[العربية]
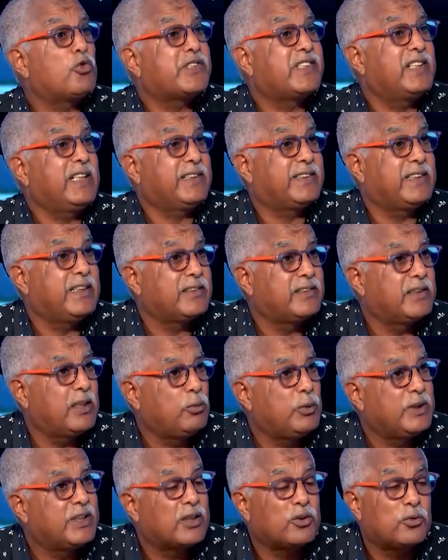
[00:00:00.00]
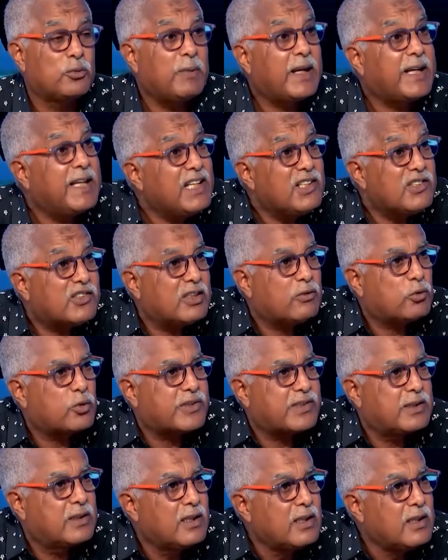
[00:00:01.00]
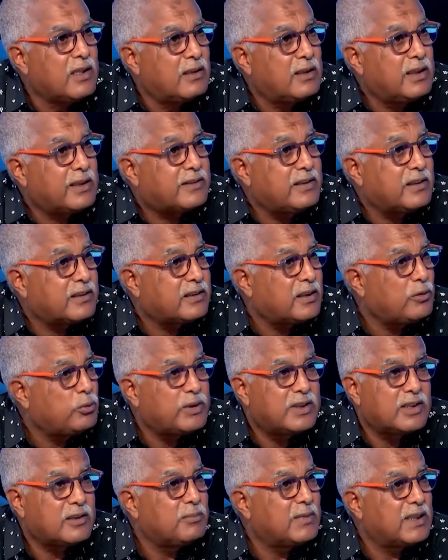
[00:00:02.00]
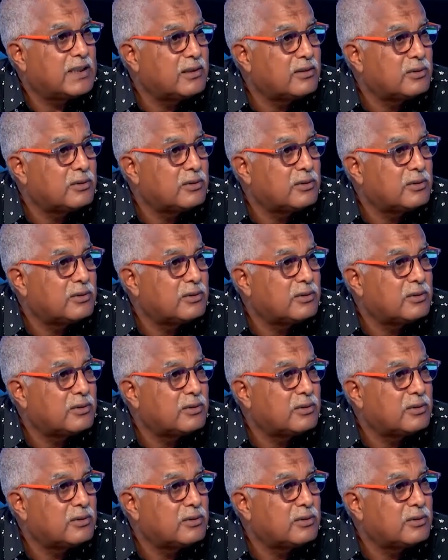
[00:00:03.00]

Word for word: كرسي الاحتياط ديال الوداد ما كاينش كرسي الاحتياط ديال الوداد ما